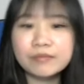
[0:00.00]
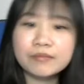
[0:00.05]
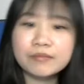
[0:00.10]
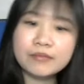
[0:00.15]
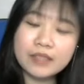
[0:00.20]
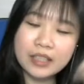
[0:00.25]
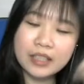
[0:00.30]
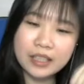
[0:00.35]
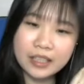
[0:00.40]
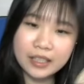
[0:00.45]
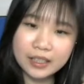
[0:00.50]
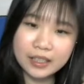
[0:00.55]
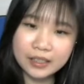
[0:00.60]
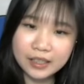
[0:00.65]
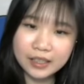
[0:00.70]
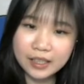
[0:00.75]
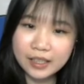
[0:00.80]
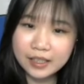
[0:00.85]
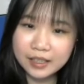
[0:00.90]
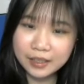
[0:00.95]
jadi
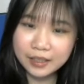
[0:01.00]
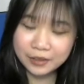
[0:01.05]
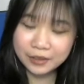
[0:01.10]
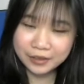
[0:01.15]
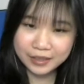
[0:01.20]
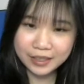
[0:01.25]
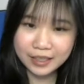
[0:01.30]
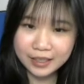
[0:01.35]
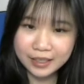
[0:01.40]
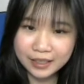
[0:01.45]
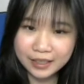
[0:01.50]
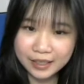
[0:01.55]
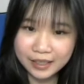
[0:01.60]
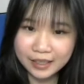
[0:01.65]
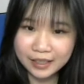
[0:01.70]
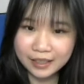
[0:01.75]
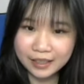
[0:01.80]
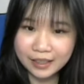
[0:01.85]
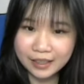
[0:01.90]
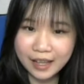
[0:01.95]
kita ya udah
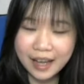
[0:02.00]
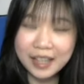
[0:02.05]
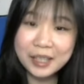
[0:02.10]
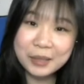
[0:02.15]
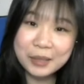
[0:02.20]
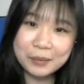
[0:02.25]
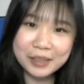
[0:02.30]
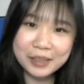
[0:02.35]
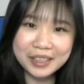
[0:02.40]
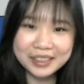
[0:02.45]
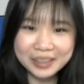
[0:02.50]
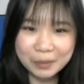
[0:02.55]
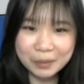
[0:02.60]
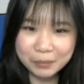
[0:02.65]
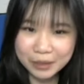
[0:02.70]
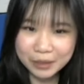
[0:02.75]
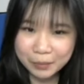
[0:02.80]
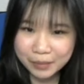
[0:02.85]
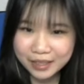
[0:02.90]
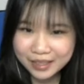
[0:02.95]
kayak anggaplah tap
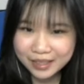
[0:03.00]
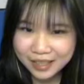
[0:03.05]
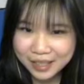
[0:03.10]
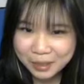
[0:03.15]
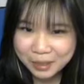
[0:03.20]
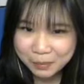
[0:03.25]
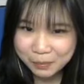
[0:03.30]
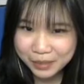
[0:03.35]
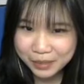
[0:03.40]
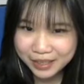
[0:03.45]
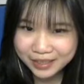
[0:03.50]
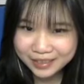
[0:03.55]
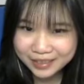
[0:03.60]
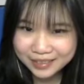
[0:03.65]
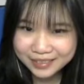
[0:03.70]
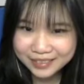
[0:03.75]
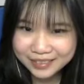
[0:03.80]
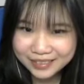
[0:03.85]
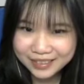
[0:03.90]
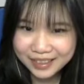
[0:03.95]
tap SSP
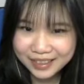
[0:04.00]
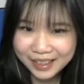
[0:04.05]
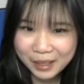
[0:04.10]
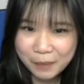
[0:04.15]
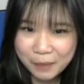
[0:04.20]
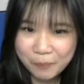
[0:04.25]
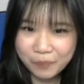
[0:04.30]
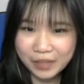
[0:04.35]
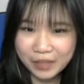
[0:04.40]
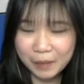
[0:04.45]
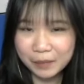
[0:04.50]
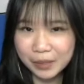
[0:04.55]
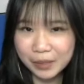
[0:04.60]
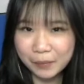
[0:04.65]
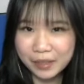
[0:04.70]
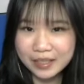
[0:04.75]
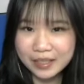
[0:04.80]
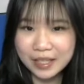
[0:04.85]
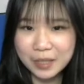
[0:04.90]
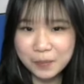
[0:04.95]
tap tap
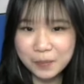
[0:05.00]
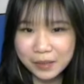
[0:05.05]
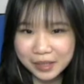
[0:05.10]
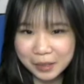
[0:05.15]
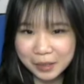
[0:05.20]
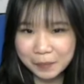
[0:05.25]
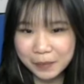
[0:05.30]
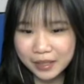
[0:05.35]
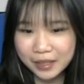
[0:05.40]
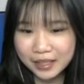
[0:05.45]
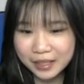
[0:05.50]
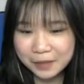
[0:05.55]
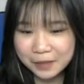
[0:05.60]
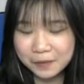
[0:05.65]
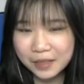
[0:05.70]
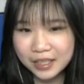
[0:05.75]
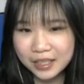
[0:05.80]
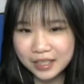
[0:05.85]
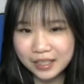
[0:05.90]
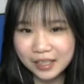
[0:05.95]
SSP tapi ini
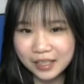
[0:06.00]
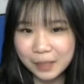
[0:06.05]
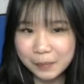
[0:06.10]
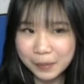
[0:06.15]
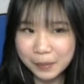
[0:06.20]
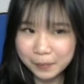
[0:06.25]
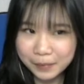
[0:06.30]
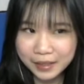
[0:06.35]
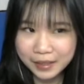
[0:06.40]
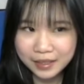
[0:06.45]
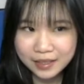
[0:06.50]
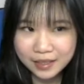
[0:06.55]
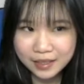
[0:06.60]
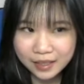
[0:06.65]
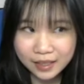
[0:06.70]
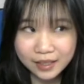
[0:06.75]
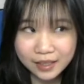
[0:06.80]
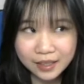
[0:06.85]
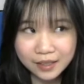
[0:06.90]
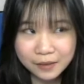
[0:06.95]
versi 18
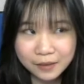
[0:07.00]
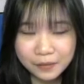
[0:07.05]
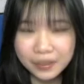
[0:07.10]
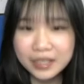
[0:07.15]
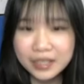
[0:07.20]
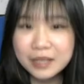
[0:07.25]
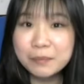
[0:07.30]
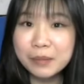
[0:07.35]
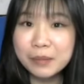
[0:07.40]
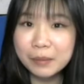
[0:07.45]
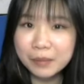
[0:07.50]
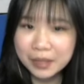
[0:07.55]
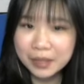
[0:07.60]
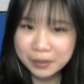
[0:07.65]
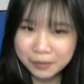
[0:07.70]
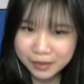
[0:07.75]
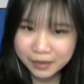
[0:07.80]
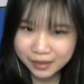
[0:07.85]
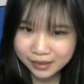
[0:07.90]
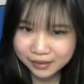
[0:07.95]
eh versi
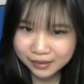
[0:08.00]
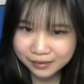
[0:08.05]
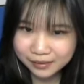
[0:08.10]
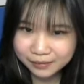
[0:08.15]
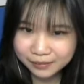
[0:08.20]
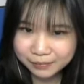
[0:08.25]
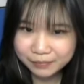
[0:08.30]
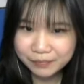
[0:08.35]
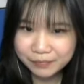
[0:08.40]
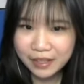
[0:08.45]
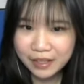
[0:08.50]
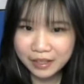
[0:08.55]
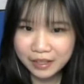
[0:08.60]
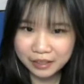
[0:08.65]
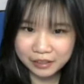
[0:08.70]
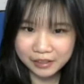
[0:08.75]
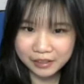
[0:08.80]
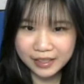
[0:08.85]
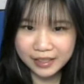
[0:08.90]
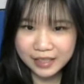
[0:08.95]
14 WL
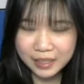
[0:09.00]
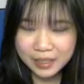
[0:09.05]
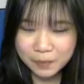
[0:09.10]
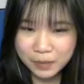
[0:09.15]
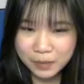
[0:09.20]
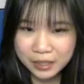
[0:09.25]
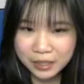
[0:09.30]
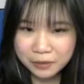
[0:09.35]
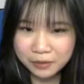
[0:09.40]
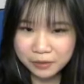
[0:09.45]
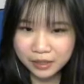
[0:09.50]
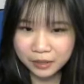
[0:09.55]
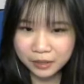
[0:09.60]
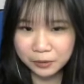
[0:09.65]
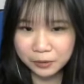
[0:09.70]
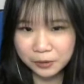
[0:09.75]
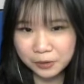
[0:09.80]
kalau SSP kan 200